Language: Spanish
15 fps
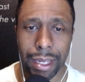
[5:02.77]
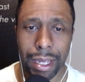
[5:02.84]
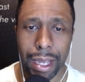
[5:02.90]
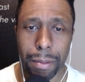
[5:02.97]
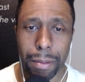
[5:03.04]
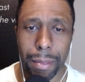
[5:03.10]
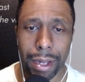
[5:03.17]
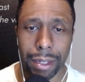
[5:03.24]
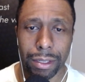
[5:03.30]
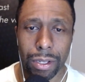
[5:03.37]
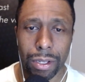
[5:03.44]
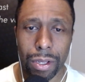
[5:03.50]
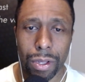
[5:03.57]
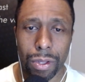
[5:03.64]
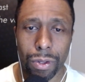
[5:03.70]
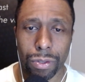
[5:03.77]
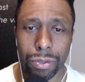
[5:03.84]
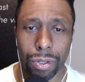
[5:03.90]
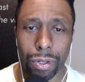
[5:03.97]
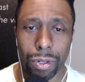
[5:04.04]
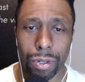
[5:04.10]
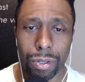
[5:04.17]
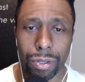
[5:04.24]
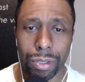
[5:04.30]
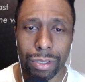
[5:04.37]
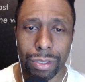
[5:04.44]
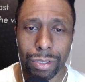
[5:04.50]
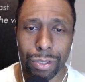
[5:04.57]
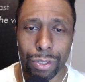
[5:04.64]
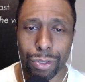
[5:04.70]
Es más, no solo,
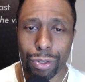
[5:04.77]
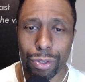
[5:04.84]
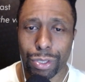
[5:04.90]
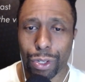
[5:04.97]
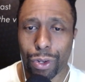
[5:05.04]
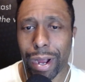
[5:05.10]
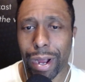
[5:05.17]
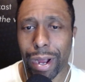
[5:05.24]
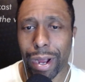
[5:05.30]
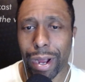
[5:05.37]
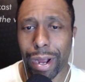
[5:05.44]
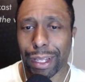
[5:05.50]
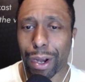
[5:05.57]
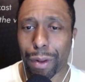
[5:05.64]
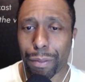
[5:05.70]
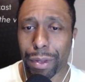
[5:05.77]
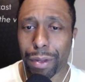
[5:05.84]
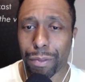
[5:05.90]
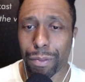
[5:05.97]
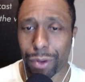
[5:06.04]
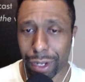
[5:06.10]
no solo si como carne ahora mismo,